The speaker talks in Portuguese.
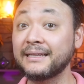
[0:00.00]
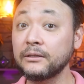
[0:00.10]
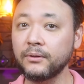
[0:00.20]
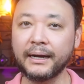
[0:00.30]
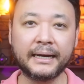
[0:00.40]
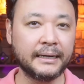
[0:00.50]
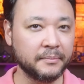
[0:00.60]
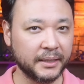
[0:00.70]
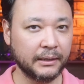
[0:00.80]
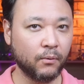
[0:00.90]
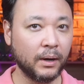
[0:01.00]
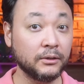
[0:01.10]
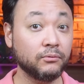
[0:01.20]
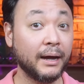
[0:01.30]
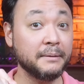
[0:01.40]
tanto a câmara
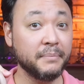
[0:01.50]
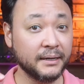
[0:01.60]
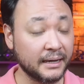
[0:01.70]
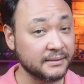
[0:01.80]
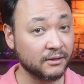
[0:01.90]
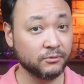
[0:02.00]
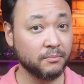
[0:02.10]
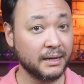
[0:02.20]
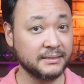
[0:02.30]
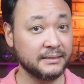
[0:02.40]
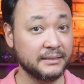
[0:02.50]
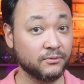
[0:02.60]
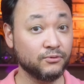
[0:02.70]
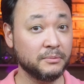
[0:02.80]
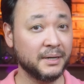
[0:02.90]
quanto a hibernação do
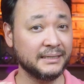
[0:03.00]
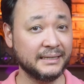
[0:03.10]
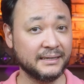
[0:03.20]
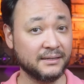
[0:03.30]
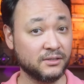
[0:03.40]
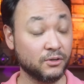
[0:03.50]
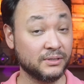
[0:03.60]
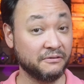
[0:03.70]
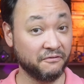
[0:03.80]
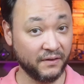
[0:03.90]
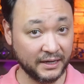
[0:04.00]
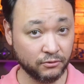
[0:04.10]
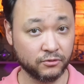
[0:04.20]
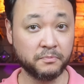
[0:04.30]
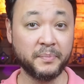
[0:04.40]
basilisco de maneira que seus
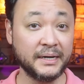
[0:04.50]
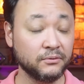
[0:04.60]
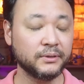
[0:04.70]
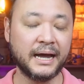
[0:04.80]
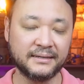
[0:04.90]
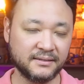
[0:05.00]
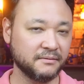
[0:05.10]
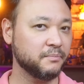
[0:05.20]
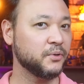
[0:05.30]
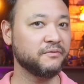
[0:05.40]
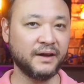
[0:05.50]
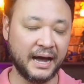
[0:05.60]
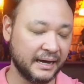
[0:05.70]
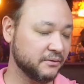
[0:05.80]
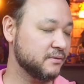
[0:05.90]
efeitos perdurassem por
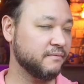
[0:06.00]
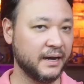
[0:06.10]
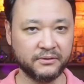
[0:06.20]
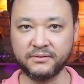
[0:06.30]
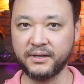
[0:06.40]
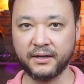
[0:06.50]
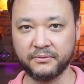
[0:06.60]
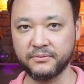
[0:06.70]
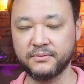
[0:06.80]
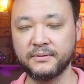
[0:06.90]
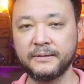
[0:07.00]
vários e vários séculos.